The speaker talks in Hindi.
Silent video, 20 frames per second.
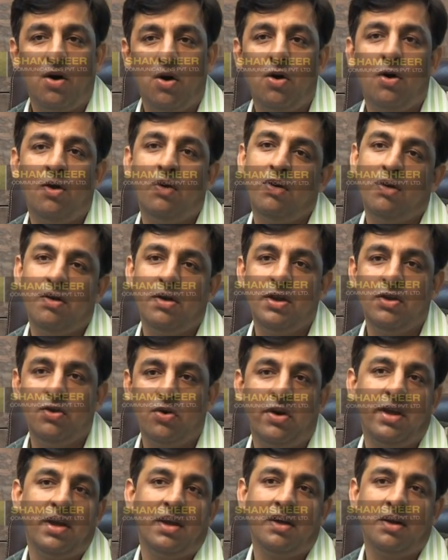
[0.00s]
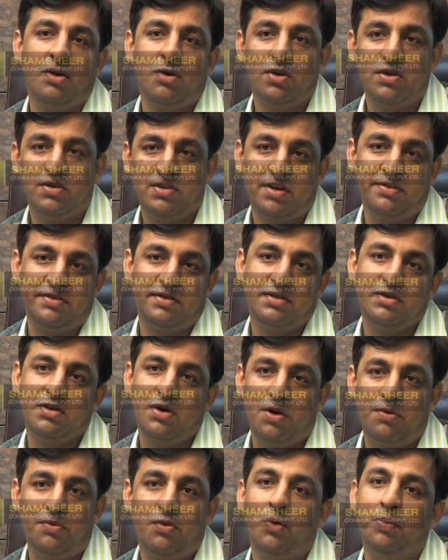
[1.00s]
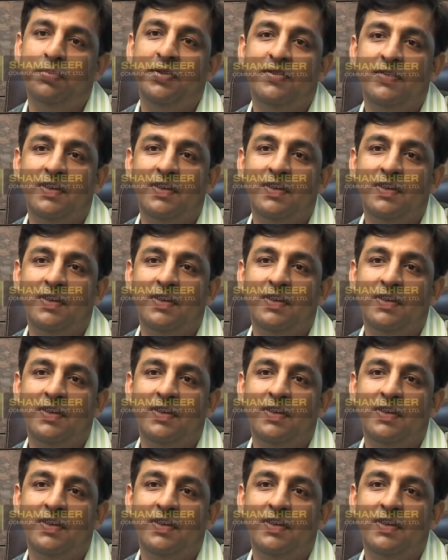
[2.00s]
ऑल इंजॉइंग गुड सर्विस ऑफ ओ